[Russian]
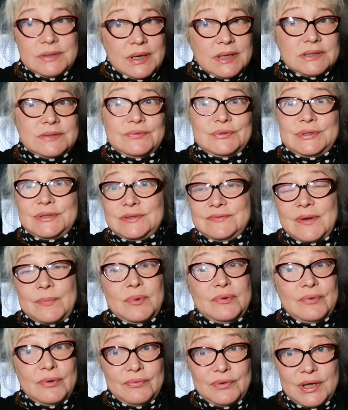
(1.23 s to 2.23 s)
Здравствуйте, с
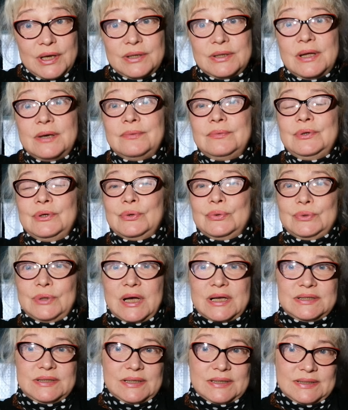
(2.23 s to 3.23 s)
вами Вивьена, и у
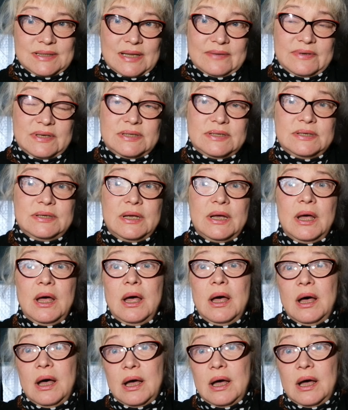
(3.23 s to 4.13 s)
нас ясновидение